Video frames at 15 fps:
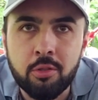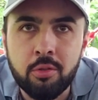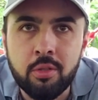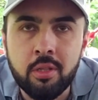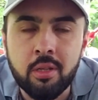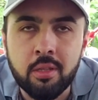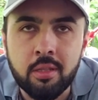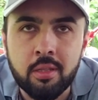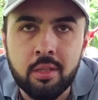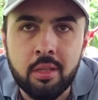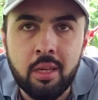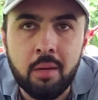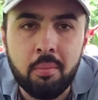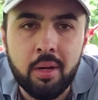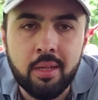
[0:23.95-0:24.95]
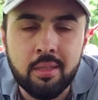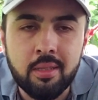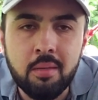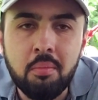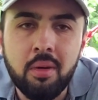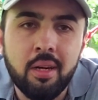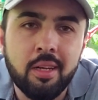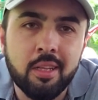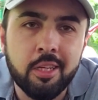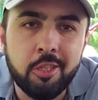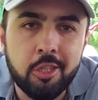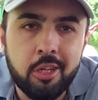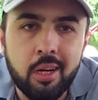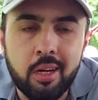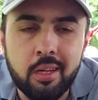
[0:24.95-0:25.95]
что делать это необходимо,
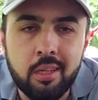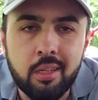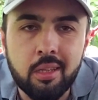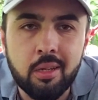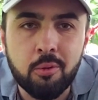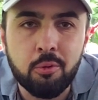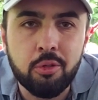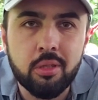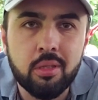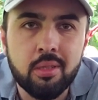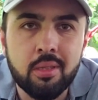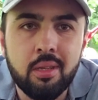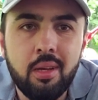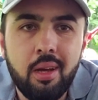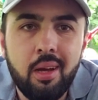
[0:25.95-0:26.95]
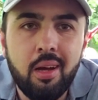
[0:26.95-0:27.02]
иначе как они научатся.